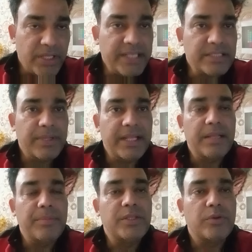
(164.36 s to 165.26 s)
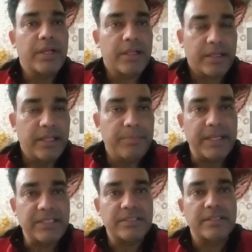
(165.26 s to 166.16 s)
इस महीने भी जो है कई
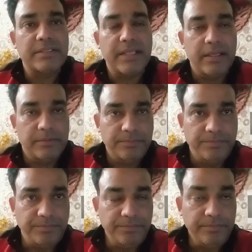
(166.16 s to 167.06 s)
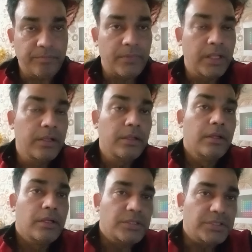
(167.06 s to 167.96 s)
पेंशनर्स हैं
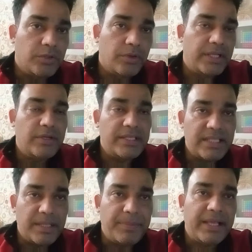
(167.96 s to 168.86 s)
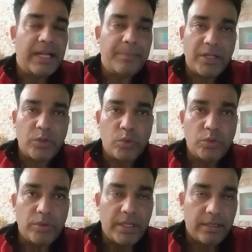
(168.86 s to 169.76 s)
जिन्होंने जो है सी ग्राम के थ्रू
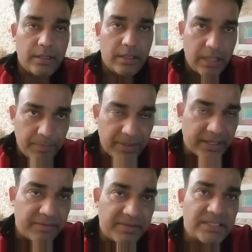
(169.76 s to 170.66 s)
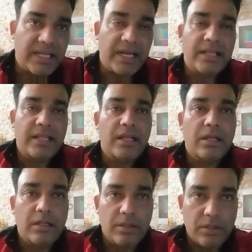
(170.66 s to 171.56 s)
जो है अपना ग्रेवेंस डाला था
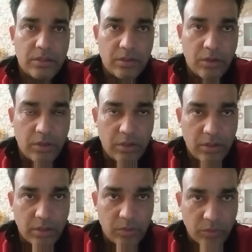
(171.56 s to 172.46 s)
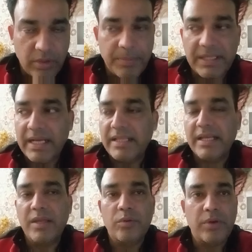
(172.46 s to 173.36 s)
और उन्होंने बताया
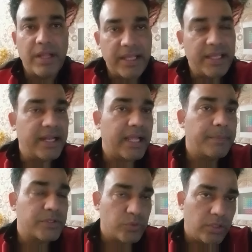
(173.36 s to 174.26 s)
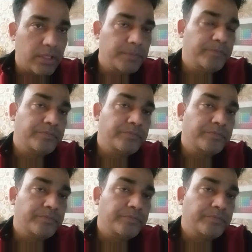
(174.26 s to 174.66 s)
था कि उन्होंने एक ही रैंक पर सोलह